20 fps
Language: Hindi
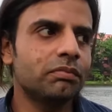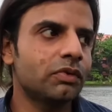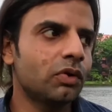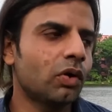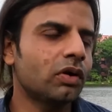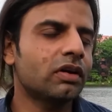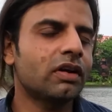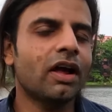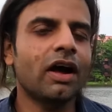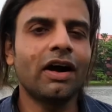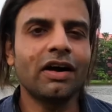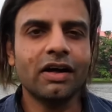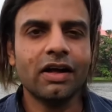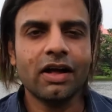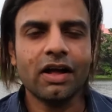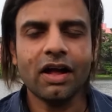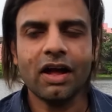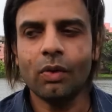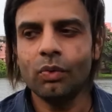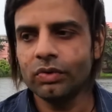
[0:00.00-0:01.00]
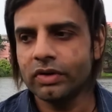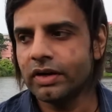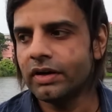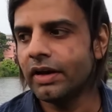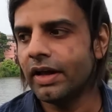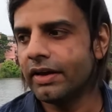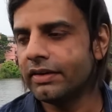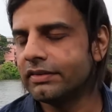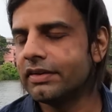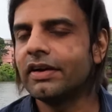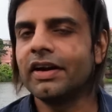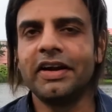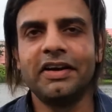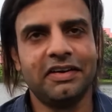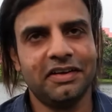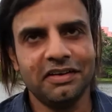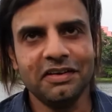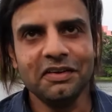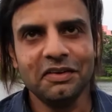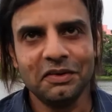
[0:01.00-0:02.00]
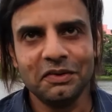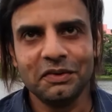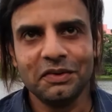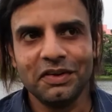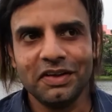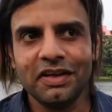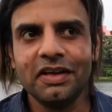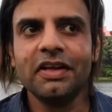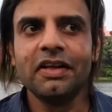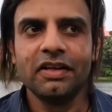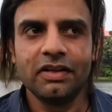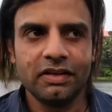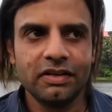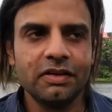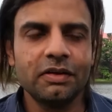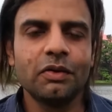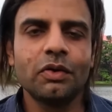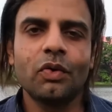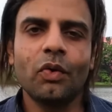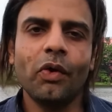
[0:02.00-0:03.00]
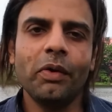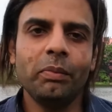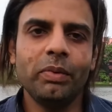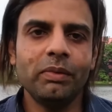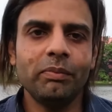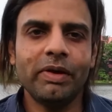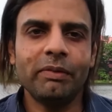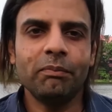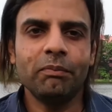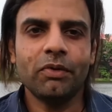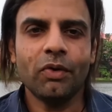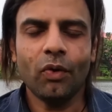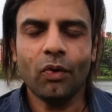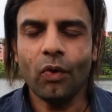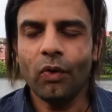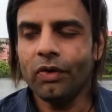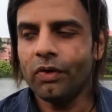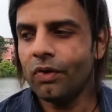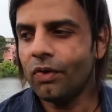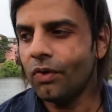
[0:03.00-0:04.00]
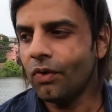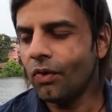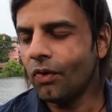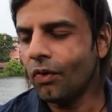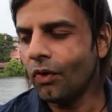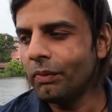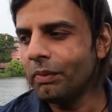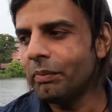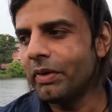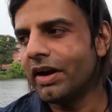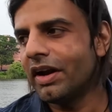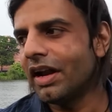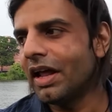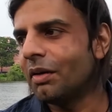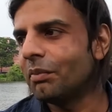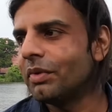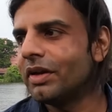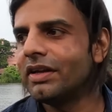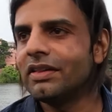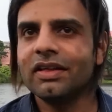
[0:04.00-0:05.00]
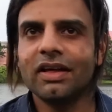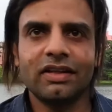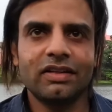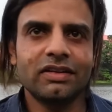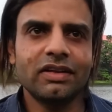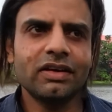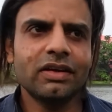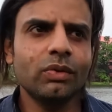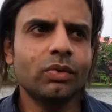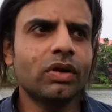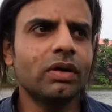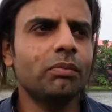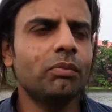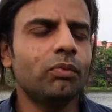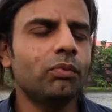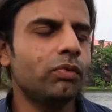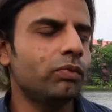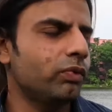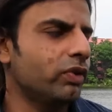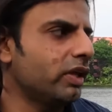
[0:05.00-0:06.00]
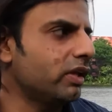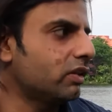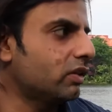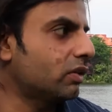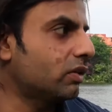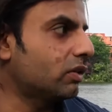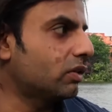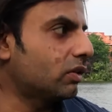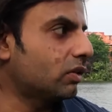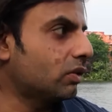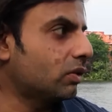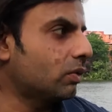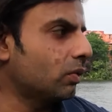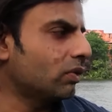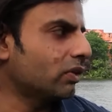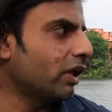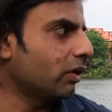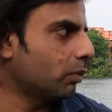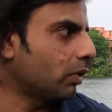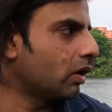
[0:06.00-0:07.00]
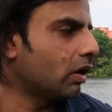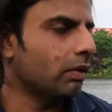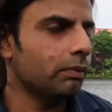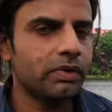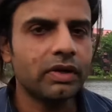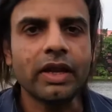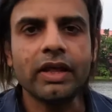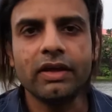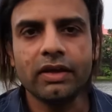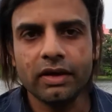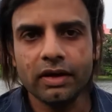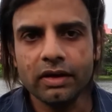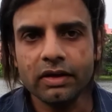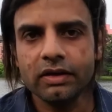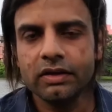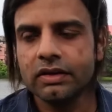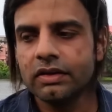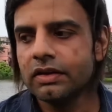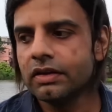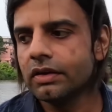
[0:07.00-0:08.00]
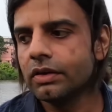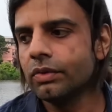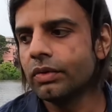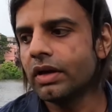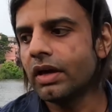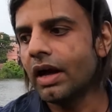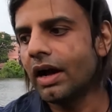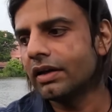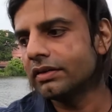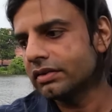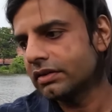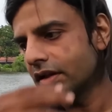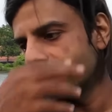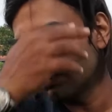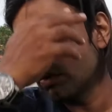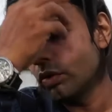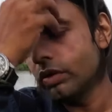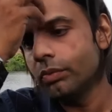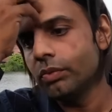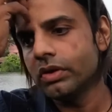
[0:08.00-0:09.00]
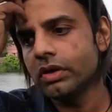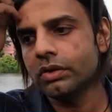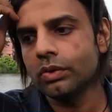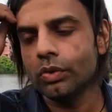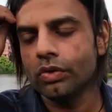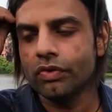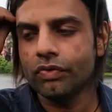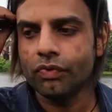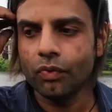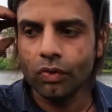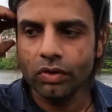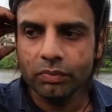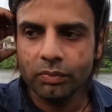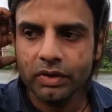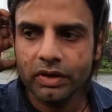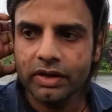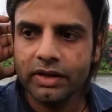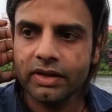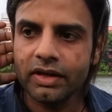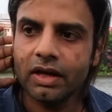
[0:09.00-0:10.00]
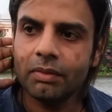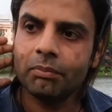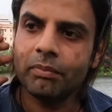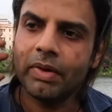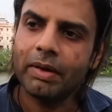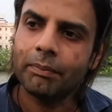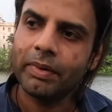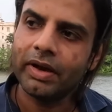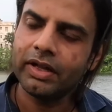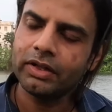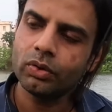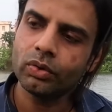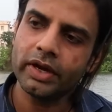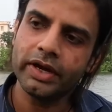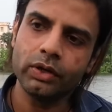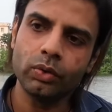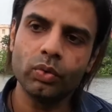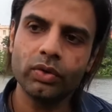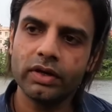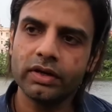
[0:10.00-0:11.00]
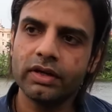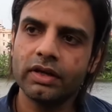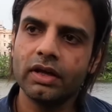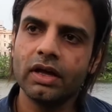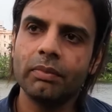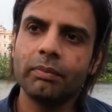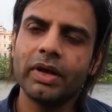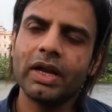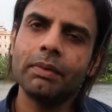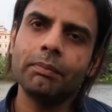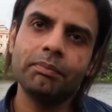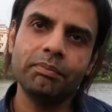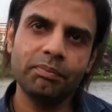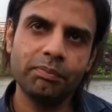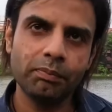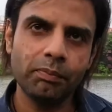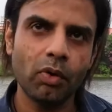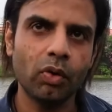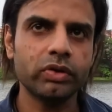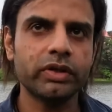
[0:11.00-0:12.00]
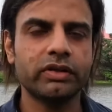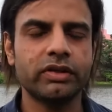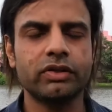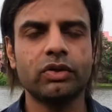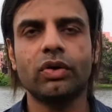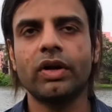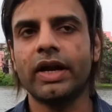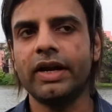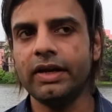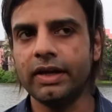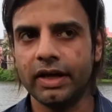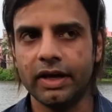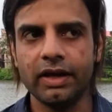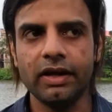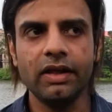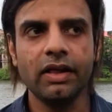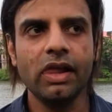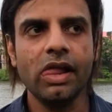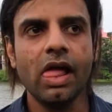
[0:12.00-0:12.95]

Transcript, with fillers: नॉट काउंटेड एज अ राइडर कोई भी मैं कोई कोई भी मेरा नाम नहीं जानता क्योंकि hmm. मुझे तो जन्माना भी नहीं है hmm. क्योंकि आज तक कोई मुझे तो फ़ोन भी नहीं किया मैं पहले तो केटू का किया मेरा बहुत ऐसा तो राइड है